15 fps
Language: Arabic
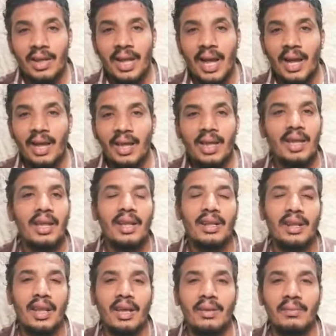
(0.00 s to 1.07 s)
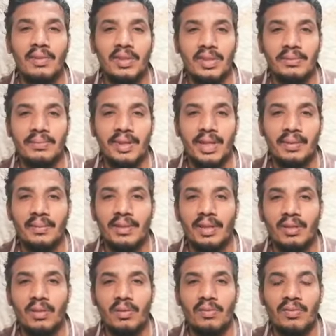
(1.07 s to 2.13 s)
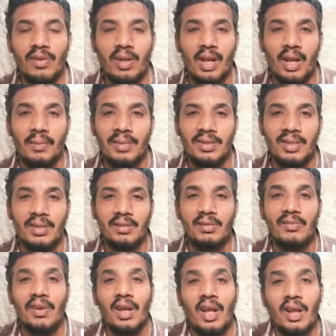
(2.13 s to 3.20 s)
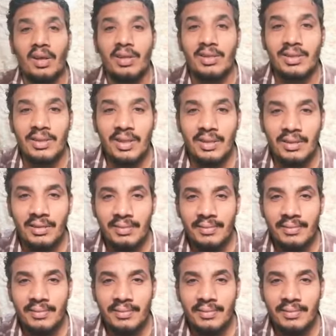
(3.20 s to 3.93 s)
لحد اخر ماتش امبارح بالليل كنا بنتفرج على مثلا بنتفرج على ارسنال